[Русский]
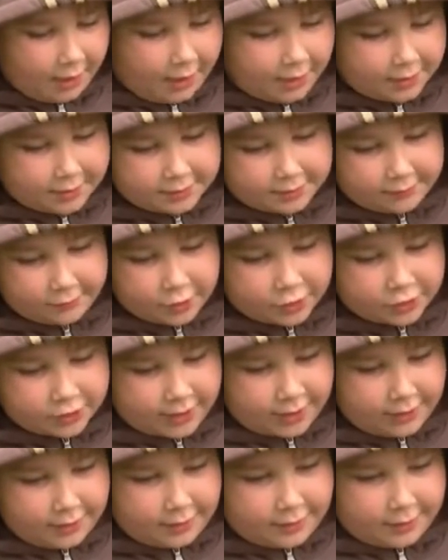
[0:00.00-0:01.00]
из-за того,
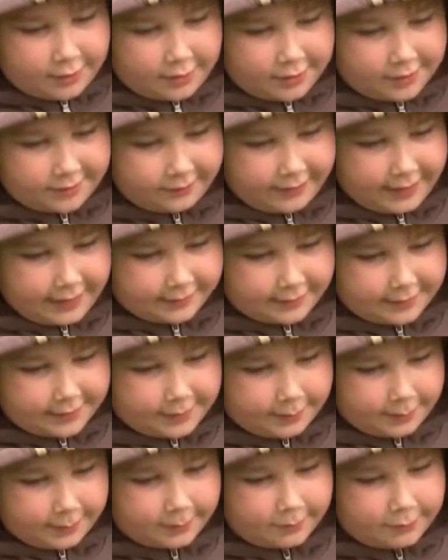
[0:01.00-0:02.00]
что из
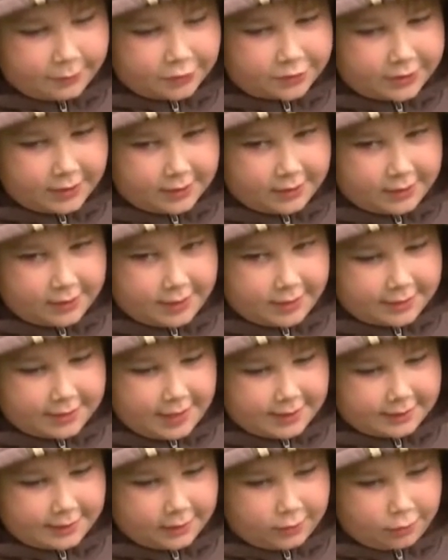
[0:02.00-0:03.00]
вредности, потому что они не
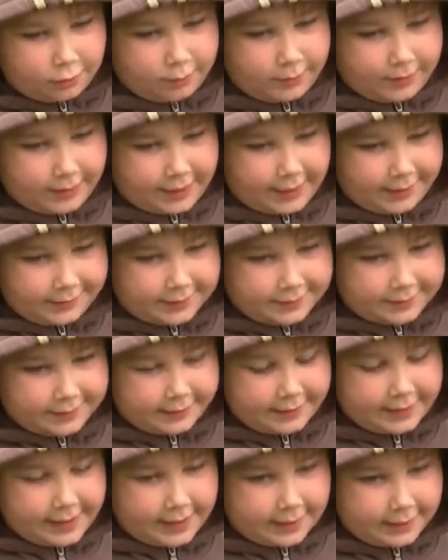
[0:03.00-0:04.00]
хотят это убирать, из
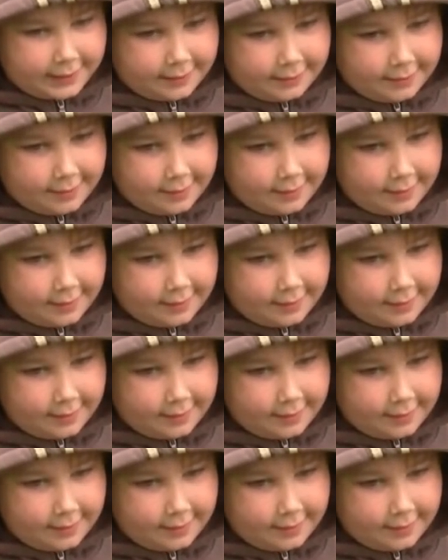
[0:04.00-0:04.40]
лени.